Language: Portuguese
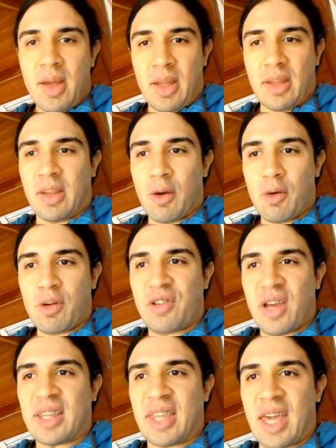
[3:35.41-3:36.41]
Então eu
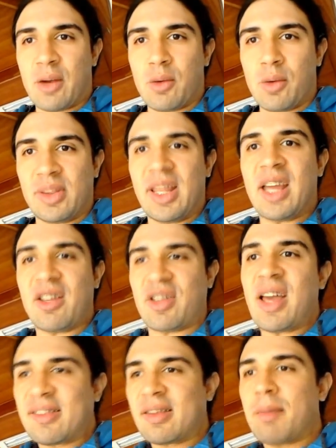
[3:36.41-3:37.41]
já quero
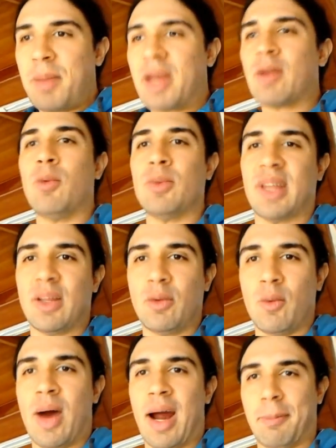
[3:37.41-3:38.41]
deixar essa pergunta
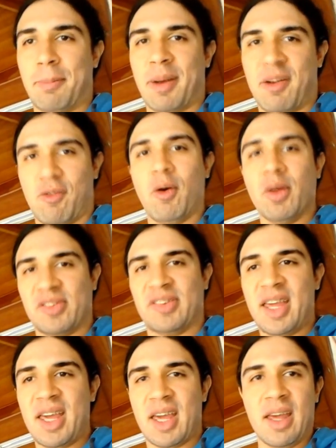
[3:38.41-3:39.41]
no ar para
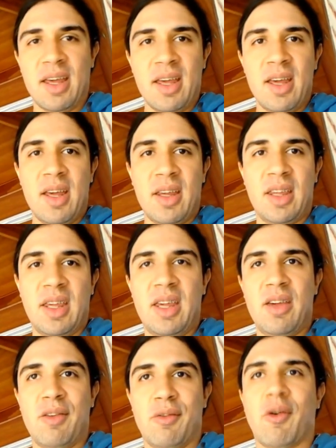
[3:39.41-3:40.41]
você
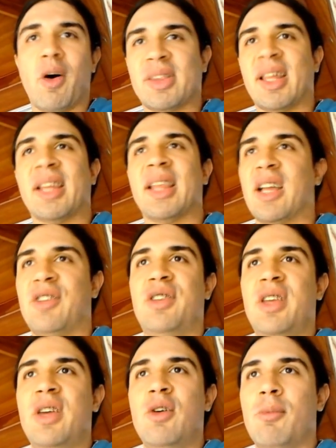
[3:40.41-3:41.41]
que vota na
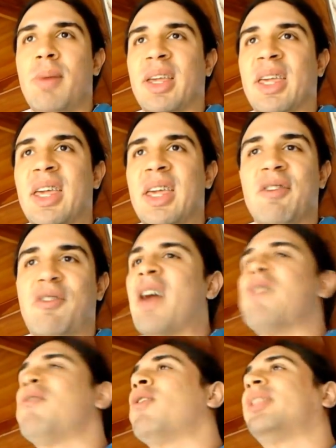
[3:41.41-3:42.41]
Dilma, que
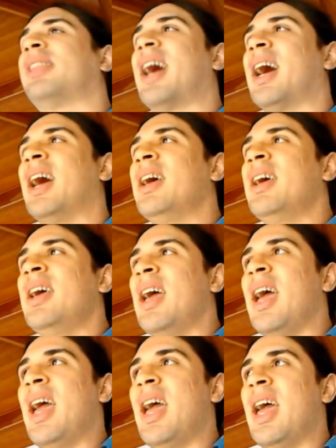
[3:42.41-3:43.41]
vai votar
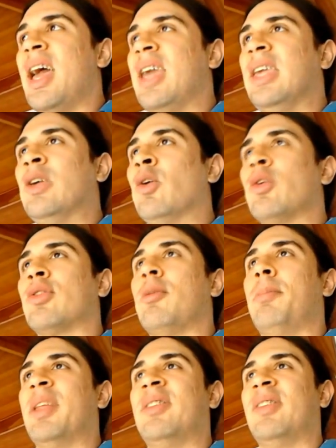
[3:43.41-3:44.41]
é, em outro
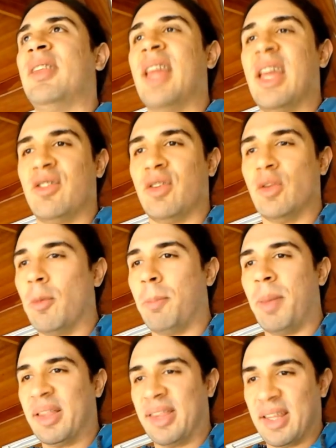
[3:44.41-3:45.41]
presidente do
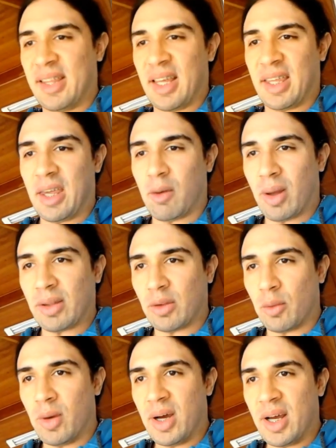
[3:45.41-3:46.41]
PT daqui
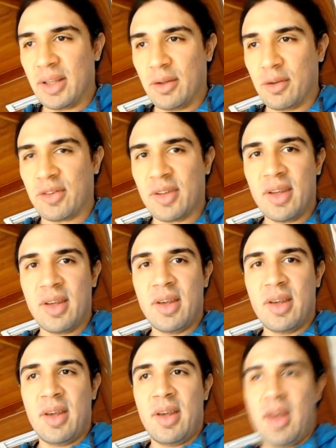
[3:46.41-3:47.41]
quatro anos.
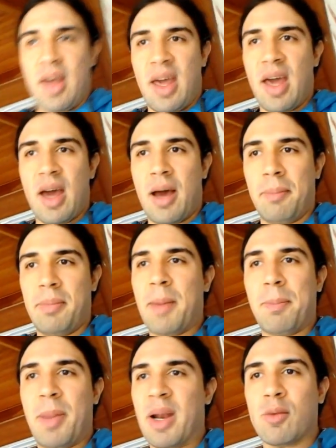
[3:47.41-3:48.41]
É, minha
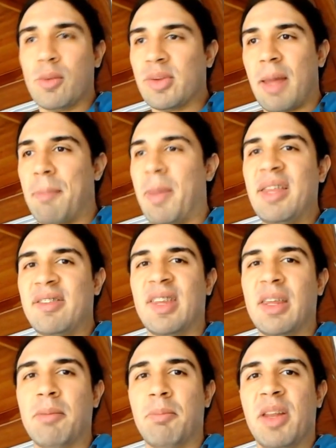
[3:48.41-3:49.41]
pergunta é bem
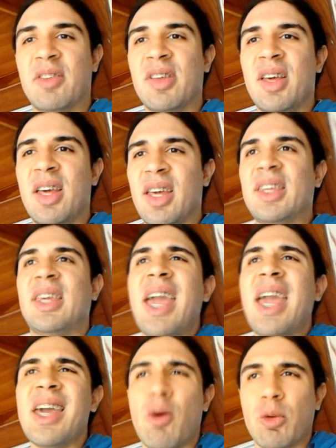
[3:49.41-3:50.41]
simples.
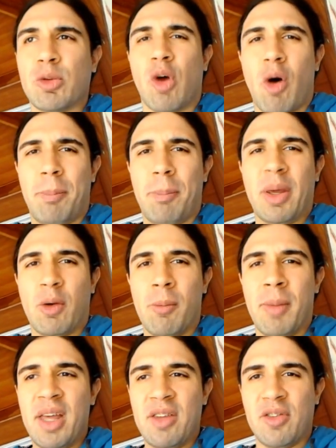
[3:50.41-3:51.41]
Quem é utópico
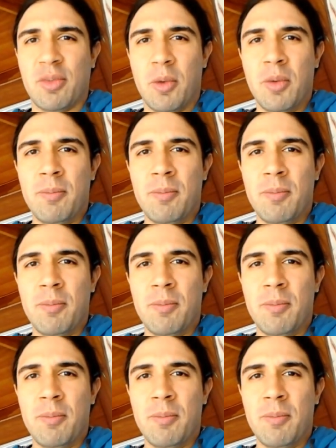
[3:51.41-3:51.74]
mesmo?